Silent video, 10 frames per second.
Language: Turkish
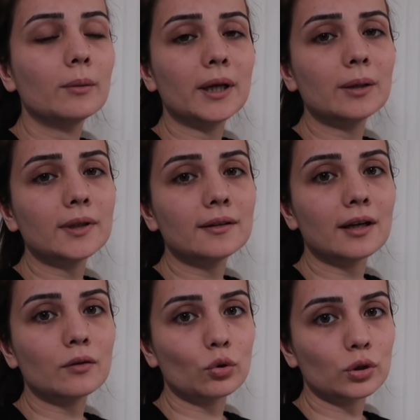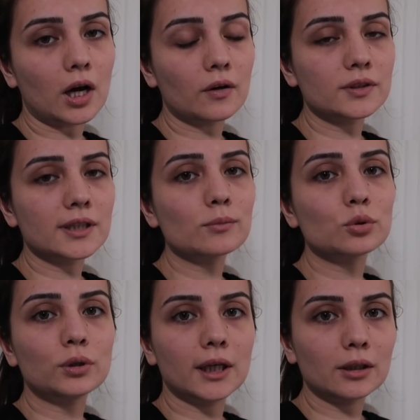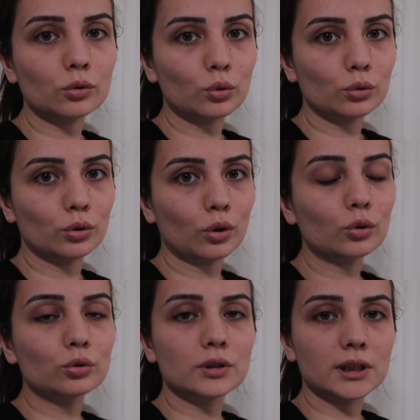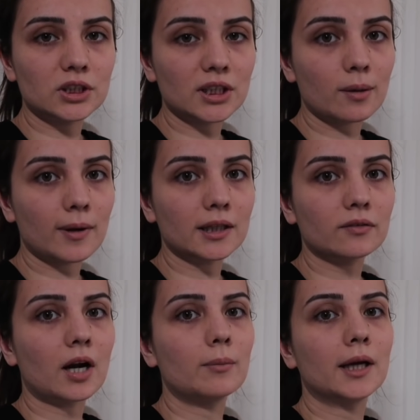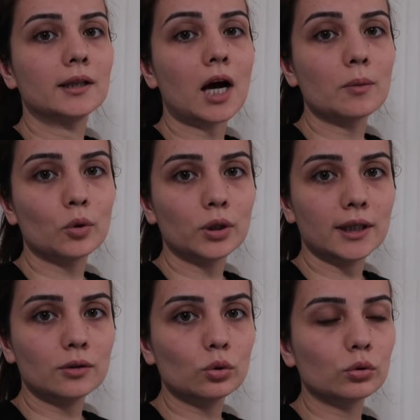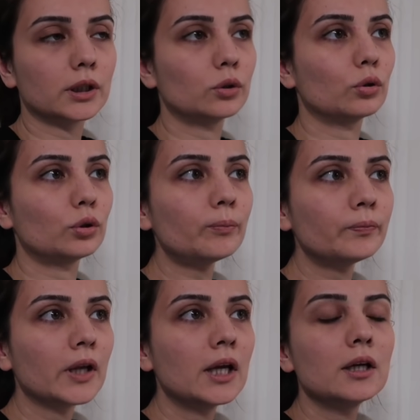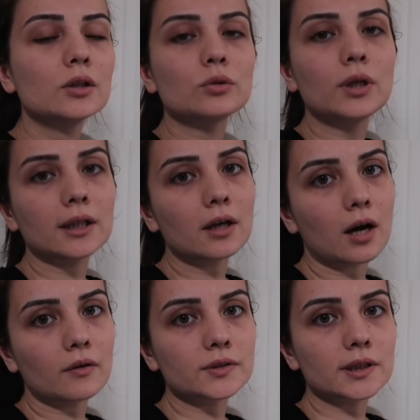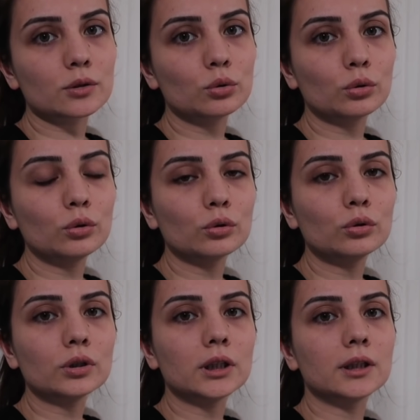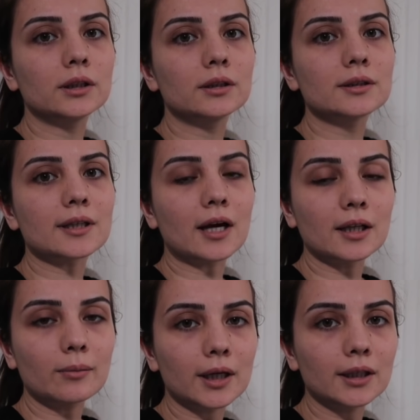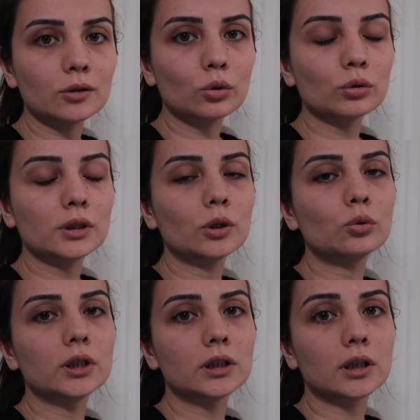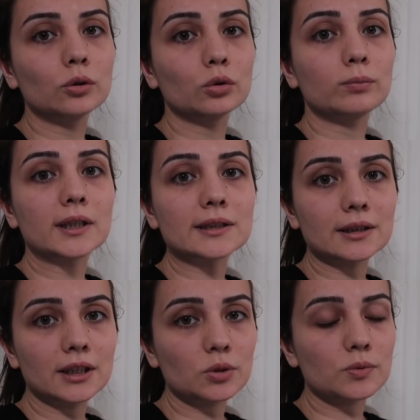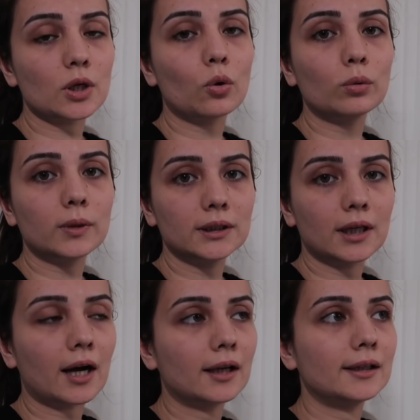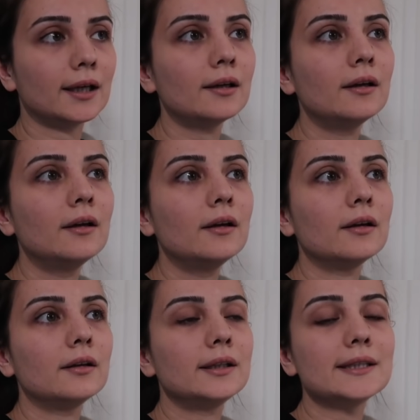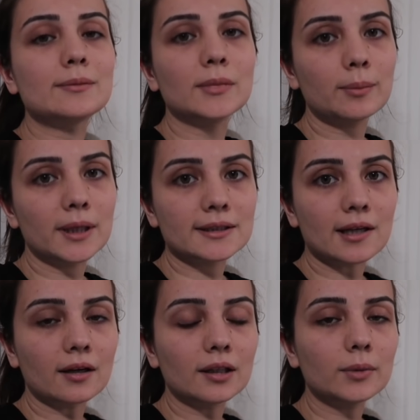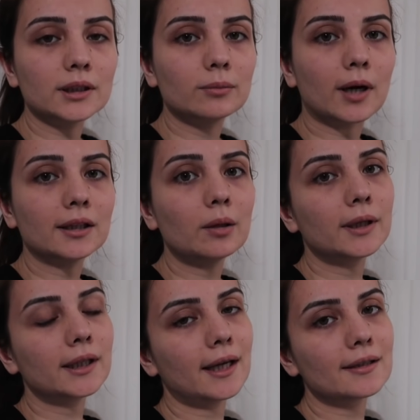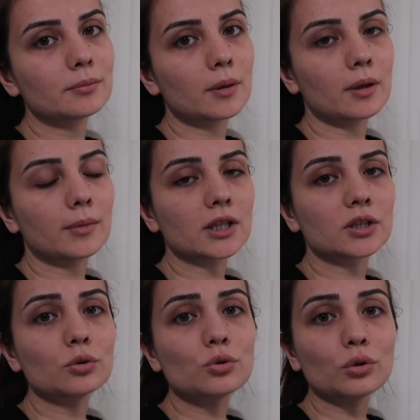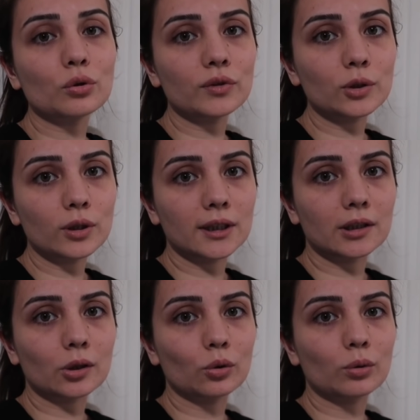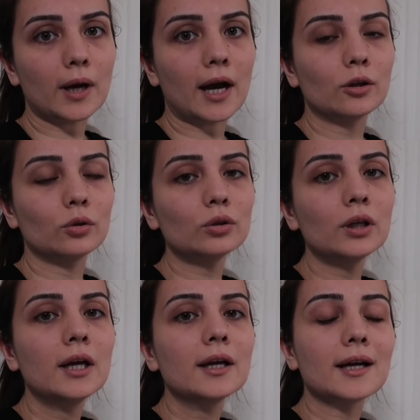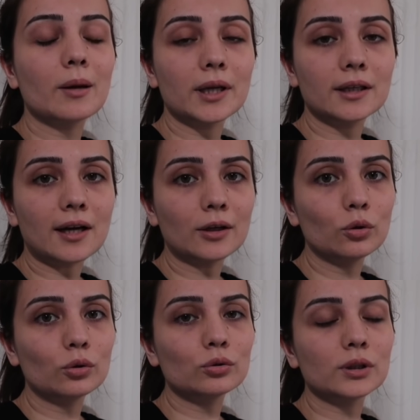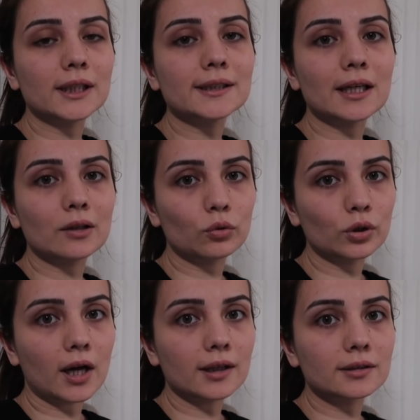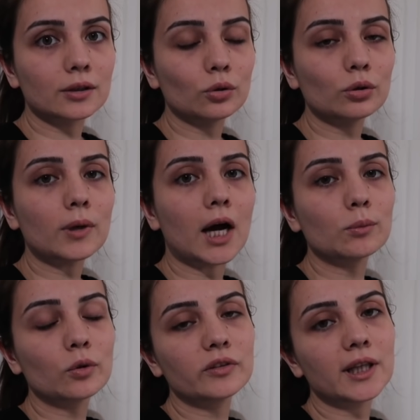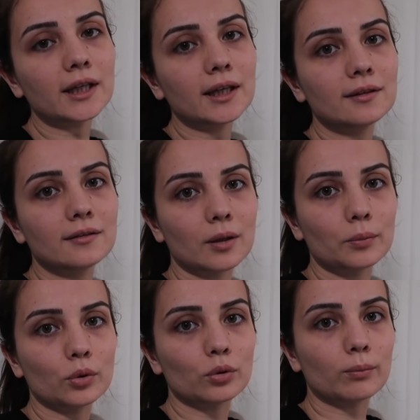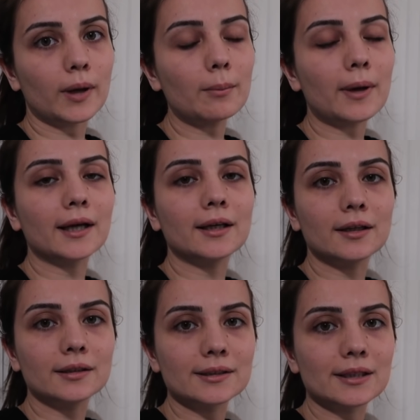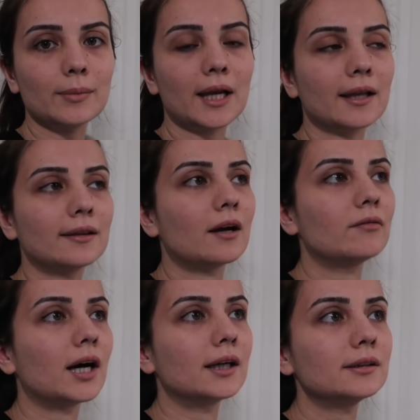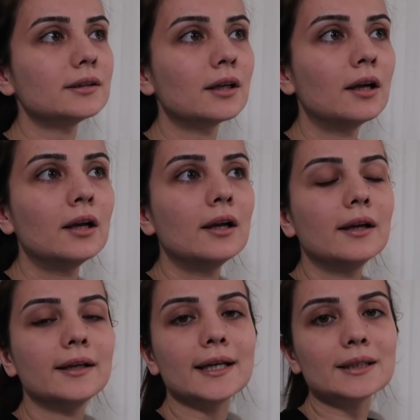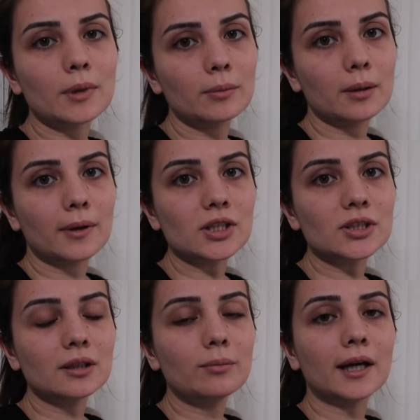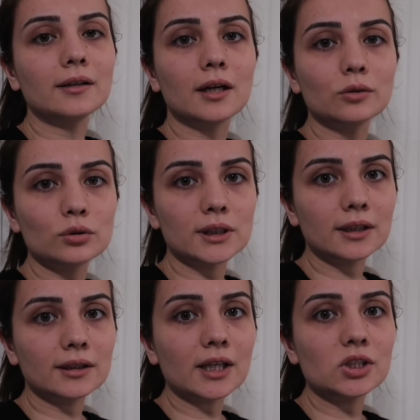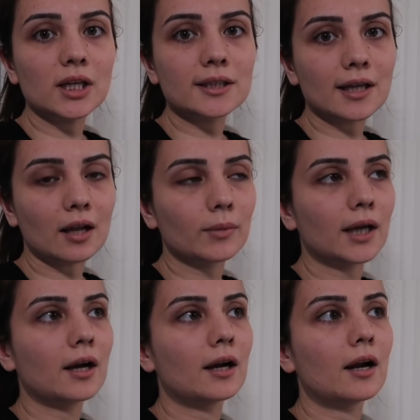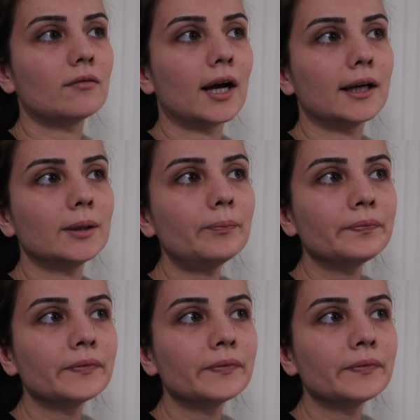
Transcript: benim de telefon hafızam sürekli doluyor. 32 GB var bende. iPhone 7 kullanıyorum. Sürekli hafızası doluyordu. Ee, saklama alanı dolu diye uyarı alıyordum. Aslında hiçbir şey olmadığı halde e, resimleri bile saklamadığım halde bana yetmemeye başladı. Çünkü video editliyorum her gün. Kameradan görüntüleri telefona aktarıyorum. iMovie'den edit yapıyorum ben. Belki aranızda bilenler vardır. Yetmemeye başladı. Ben de hat üzerinden cihaz almaya karar verdim.